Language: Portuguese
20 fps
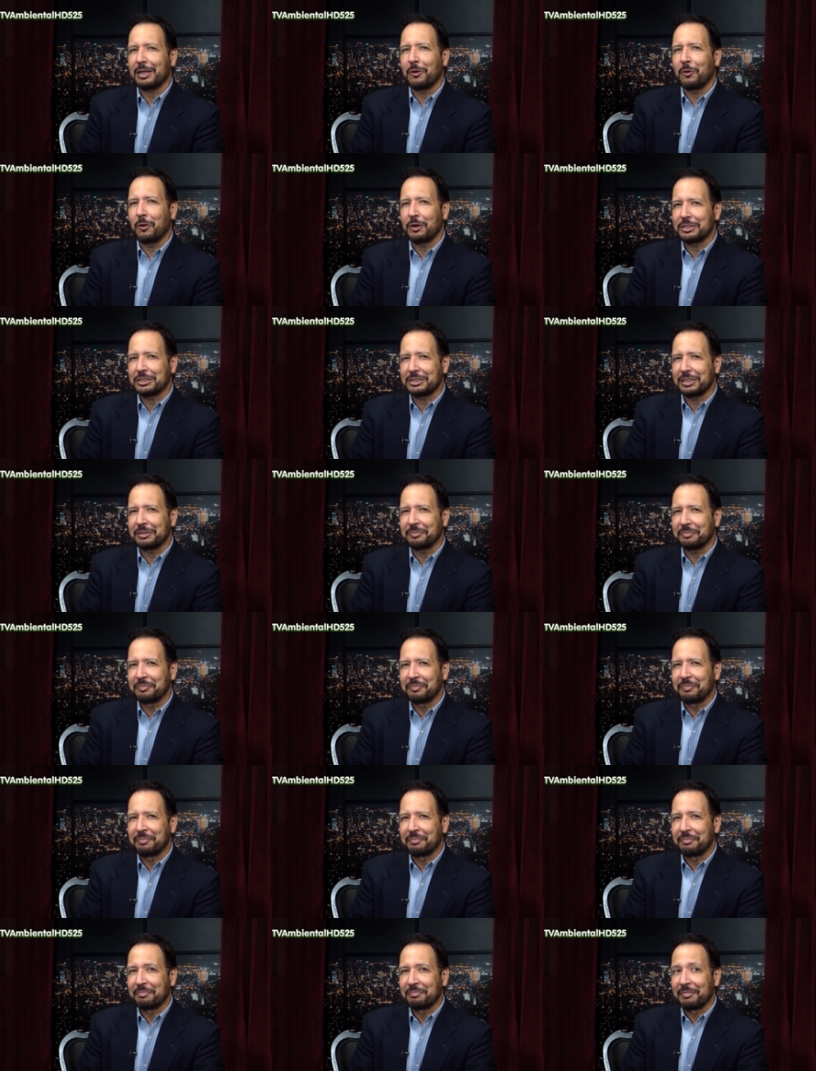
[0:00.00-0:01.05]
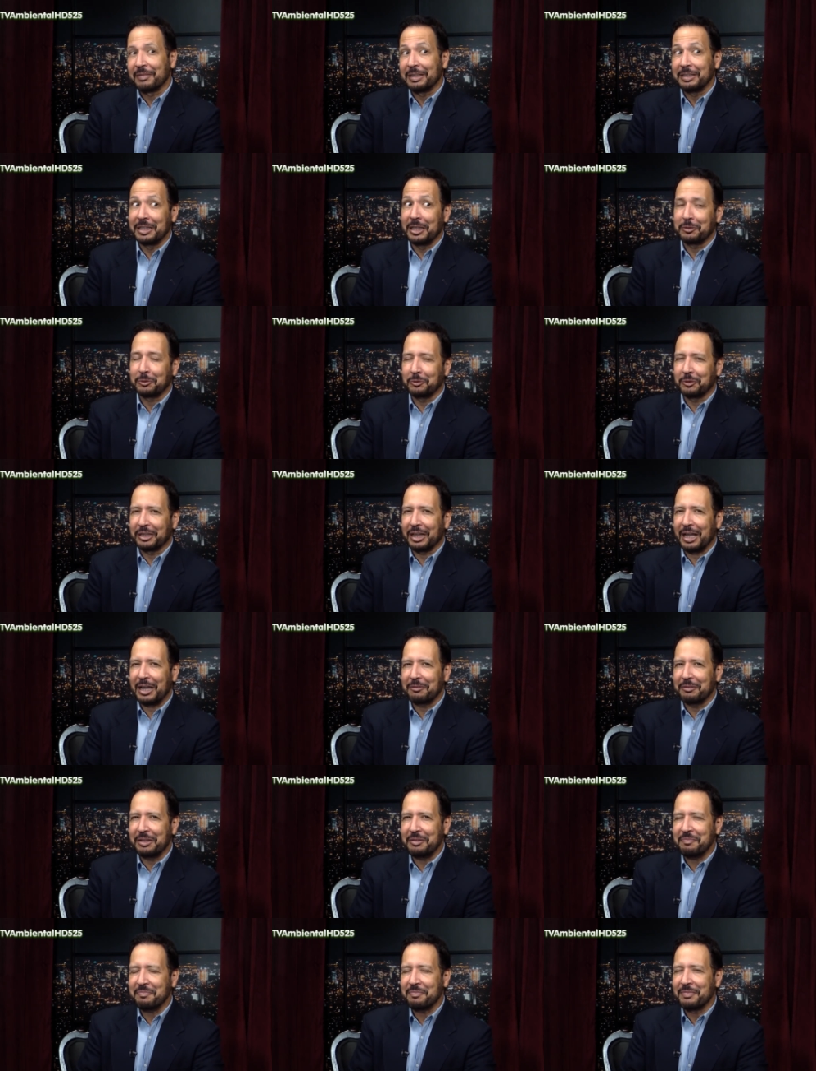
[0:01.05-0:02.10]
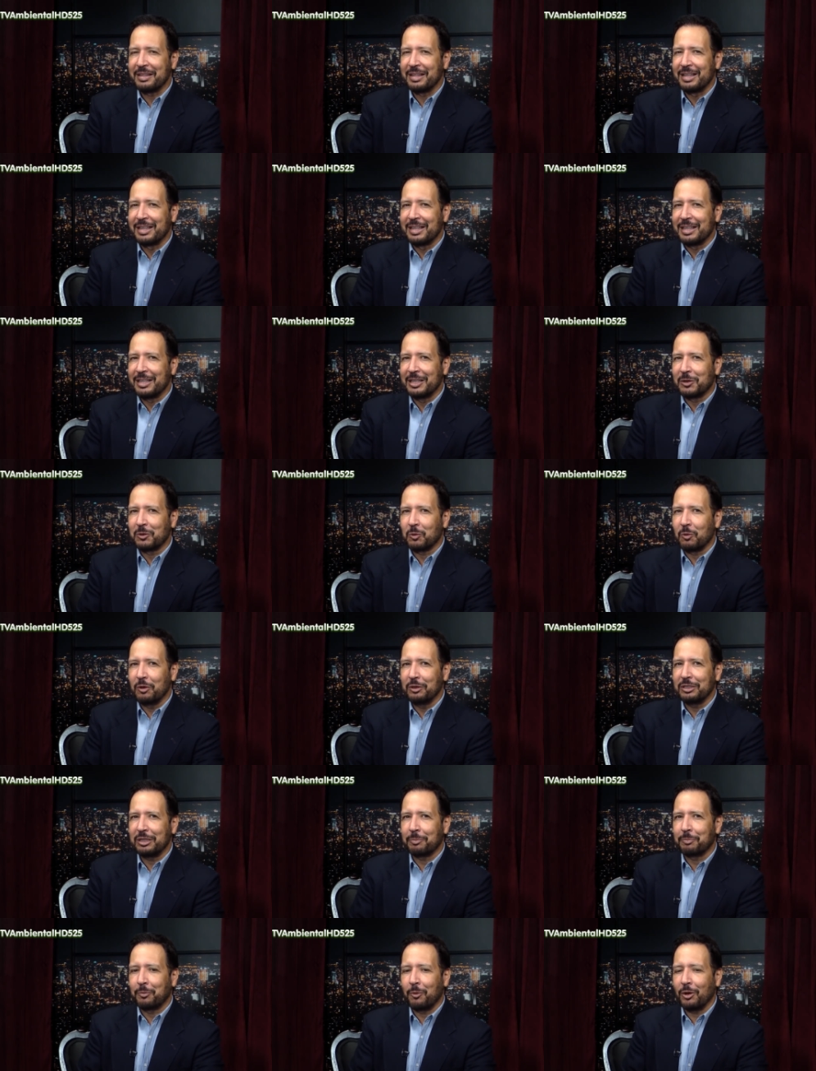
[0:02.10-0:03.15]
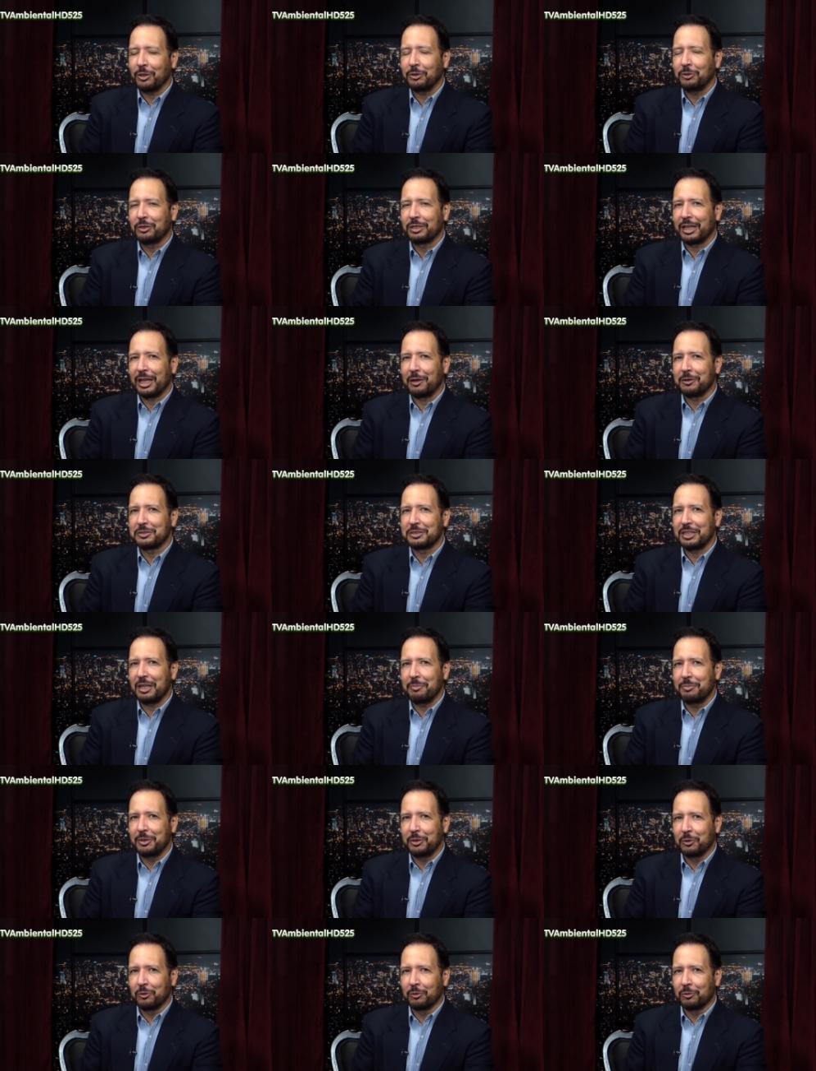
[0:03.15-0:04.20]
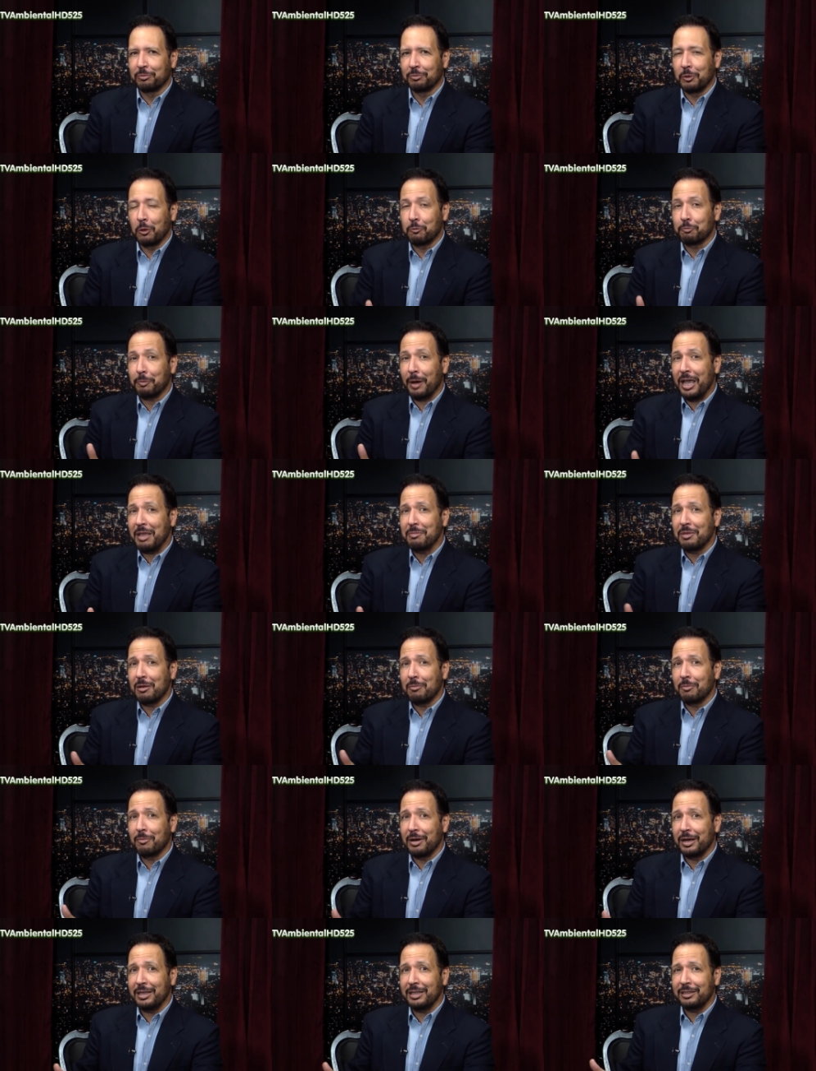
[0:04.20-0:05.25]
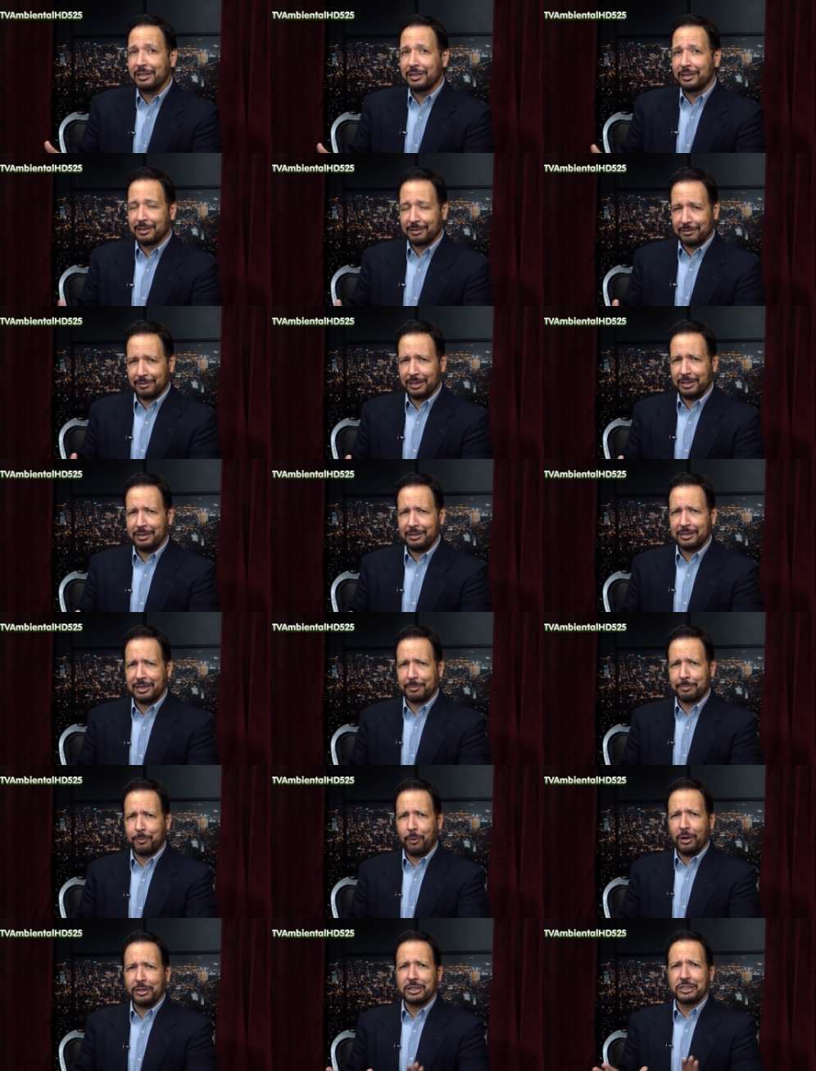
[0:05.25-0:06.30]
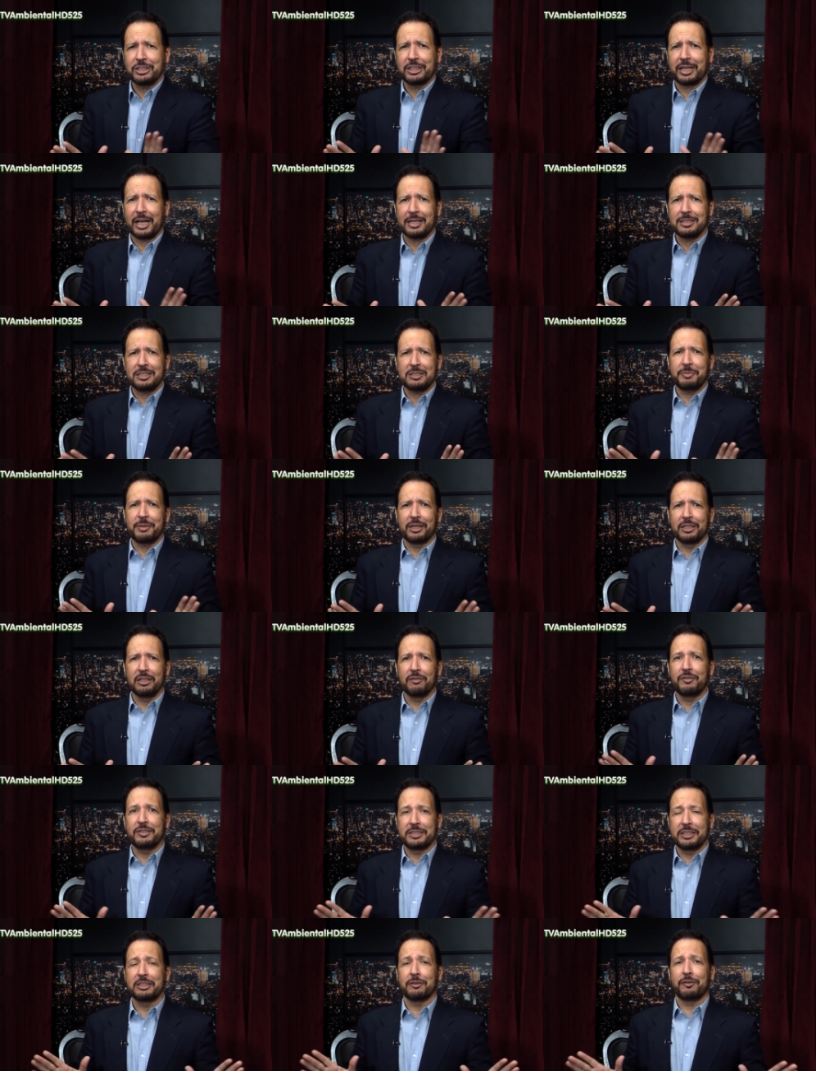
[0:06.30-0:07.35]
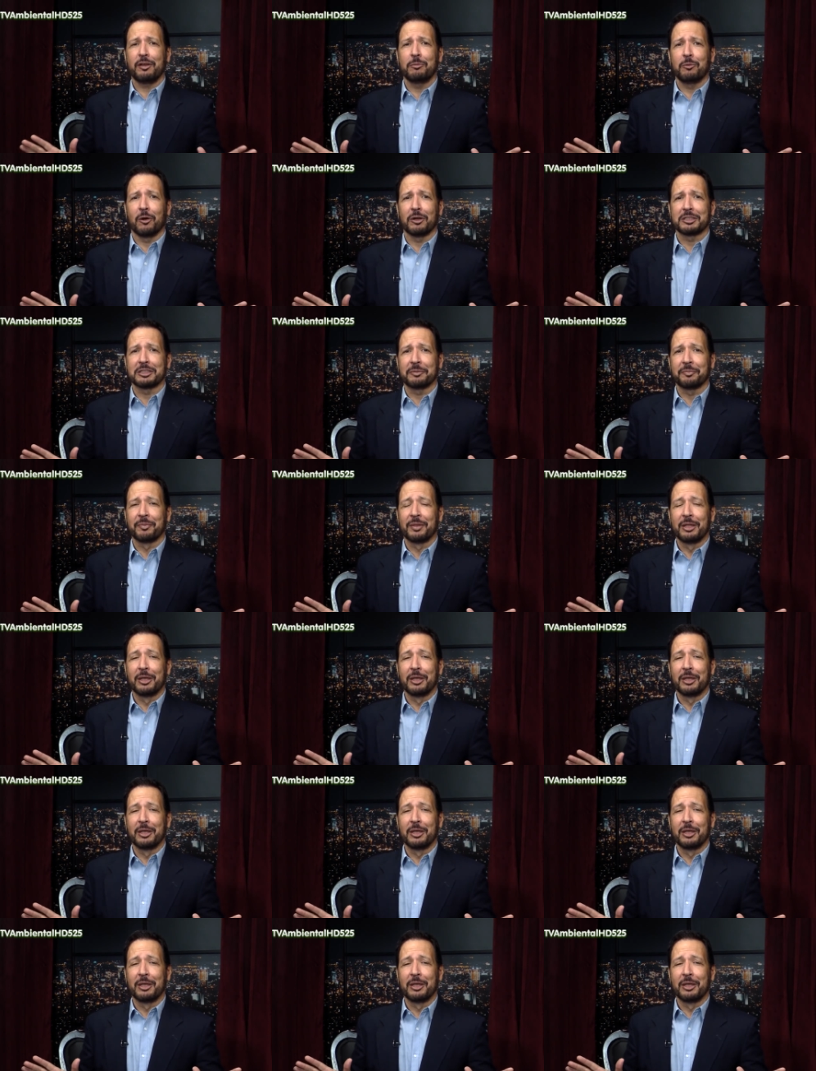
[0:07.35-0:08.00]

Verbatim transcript: Rocha dentro do carro, né? E quando a porta do carro se abriu, meu pai e minha mãe, né, na porta de casa esperando a visita famosa.